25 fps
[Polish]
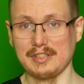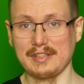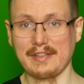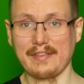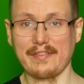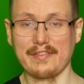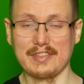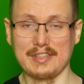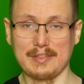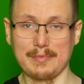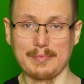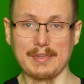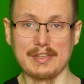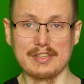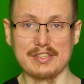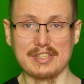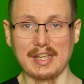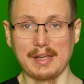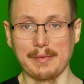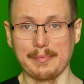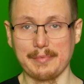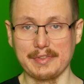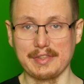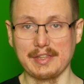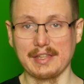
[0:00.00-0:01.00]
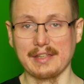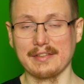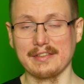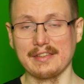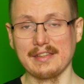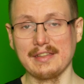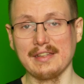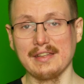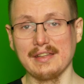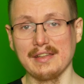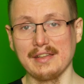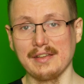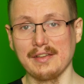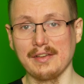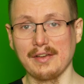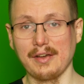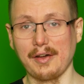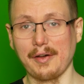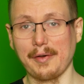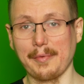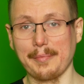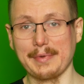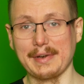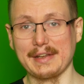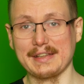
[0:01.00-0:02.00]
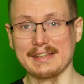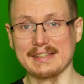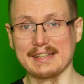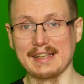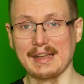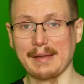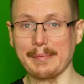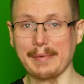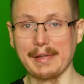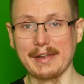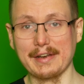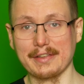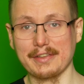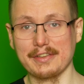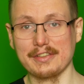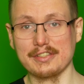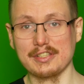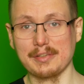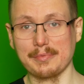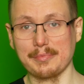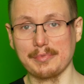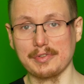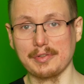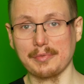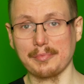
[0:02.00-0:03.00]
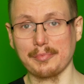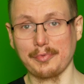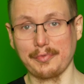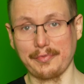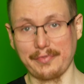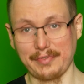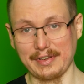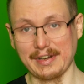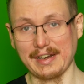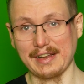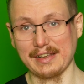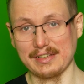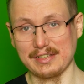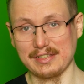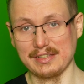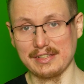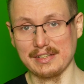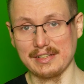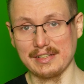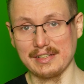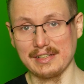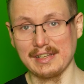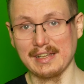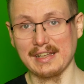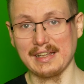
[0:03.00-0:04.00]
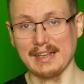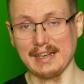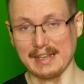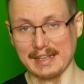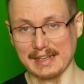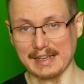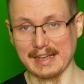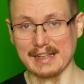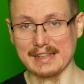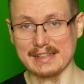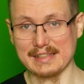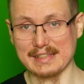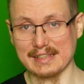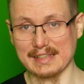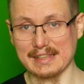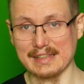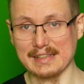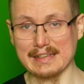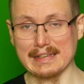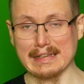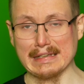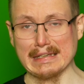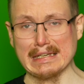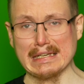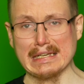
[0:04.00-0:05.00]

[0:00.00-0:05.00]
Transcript: nawet zmniejszamy ten obraz kamerki, żeby to był wyraźny, elegancki.